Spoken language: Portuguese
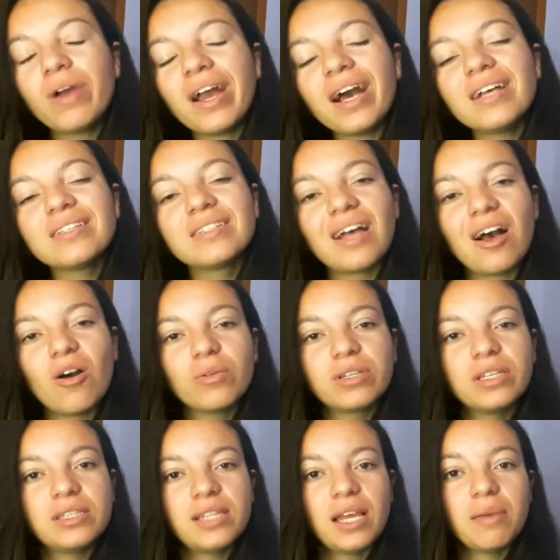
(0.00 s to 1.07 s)
O casal
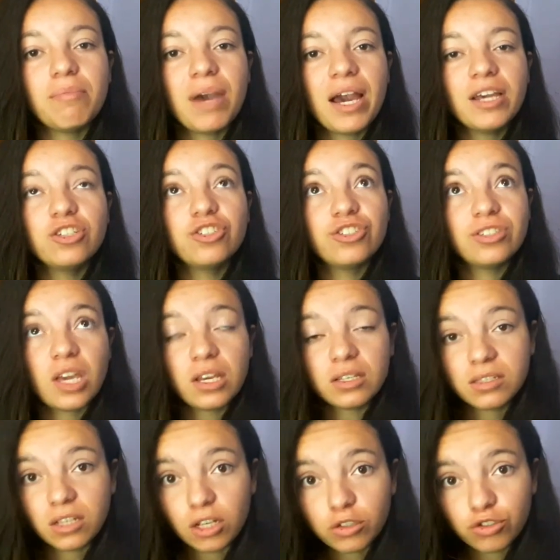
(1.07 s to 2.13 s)
que tem mais de
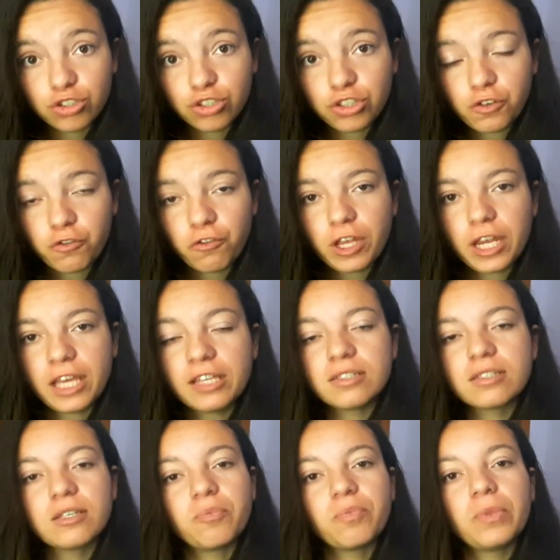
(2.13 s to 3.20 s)
10 anos de
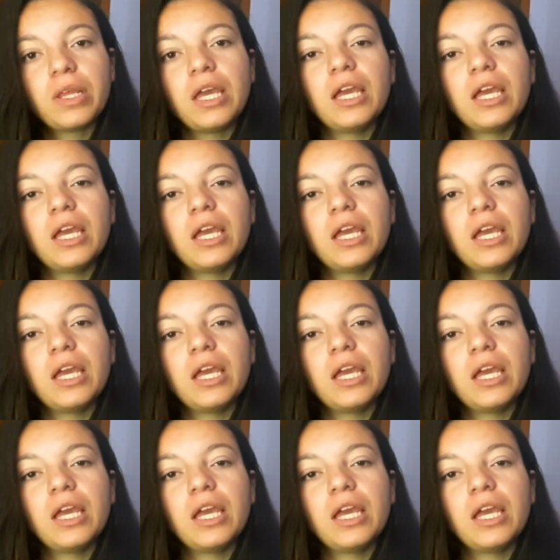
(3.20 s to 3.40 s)
diferença,